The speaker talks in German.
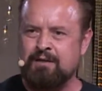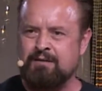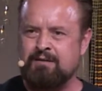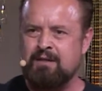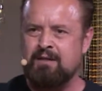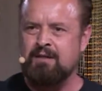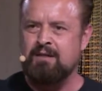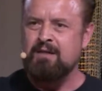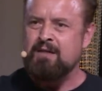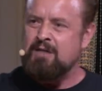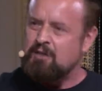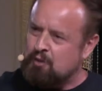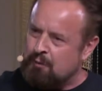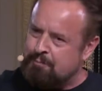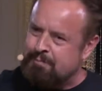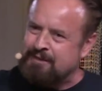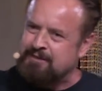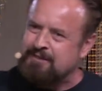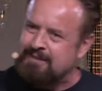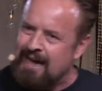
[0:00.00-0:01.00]
hat. Du
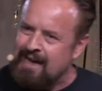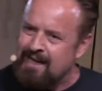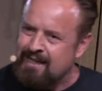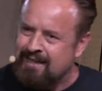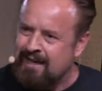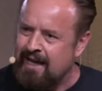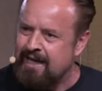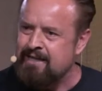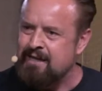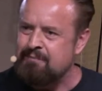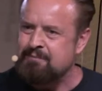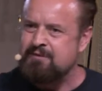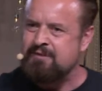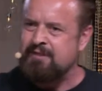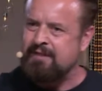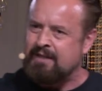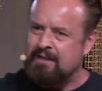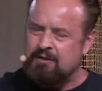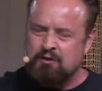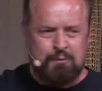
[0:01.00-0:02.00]
bist gleich am
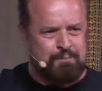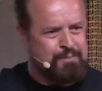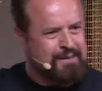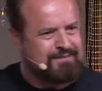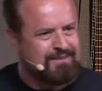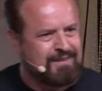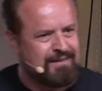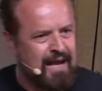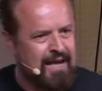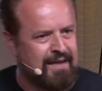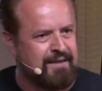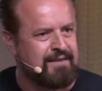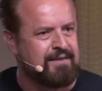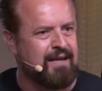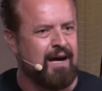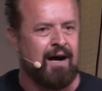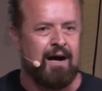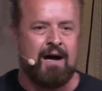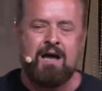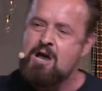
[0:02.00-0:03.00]
Ziel, du bist gleich
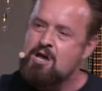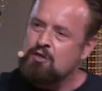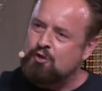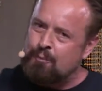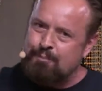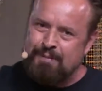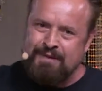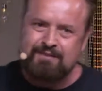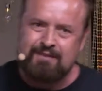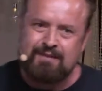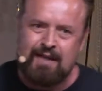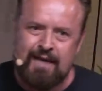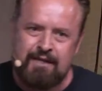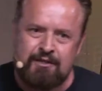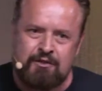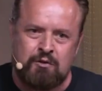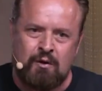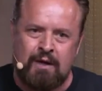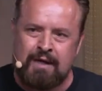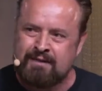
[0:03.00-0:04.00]
da, du bist
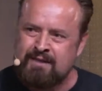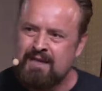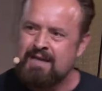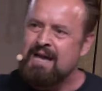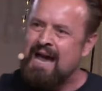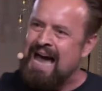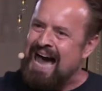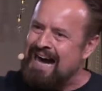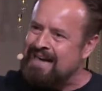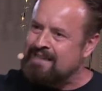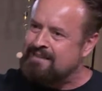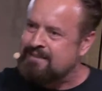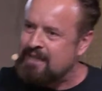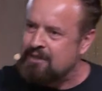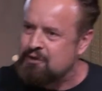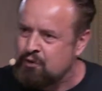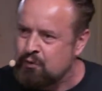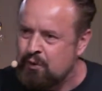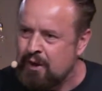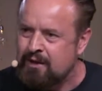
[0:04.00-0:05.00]
gleich dort. Halte
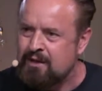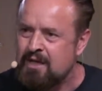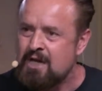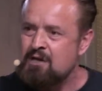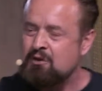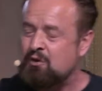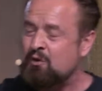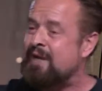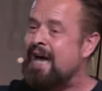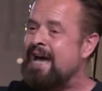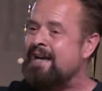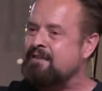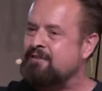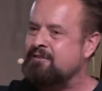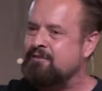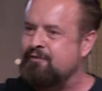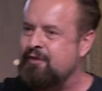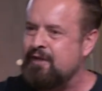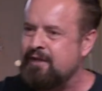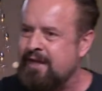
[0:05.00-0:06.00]
durch, du
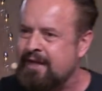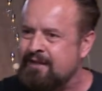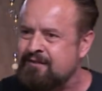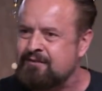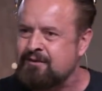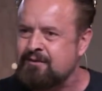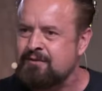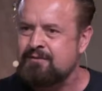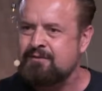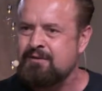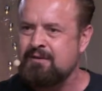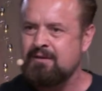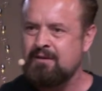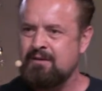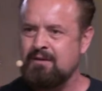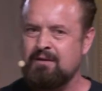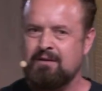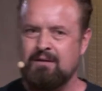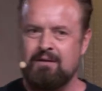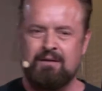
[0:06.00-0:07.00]
leidest für Jesus.
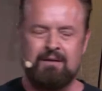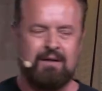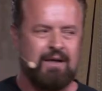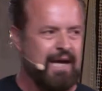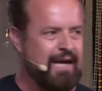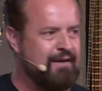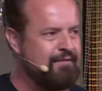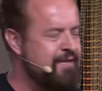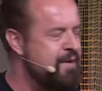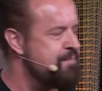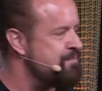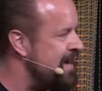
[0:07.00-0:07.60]
Wie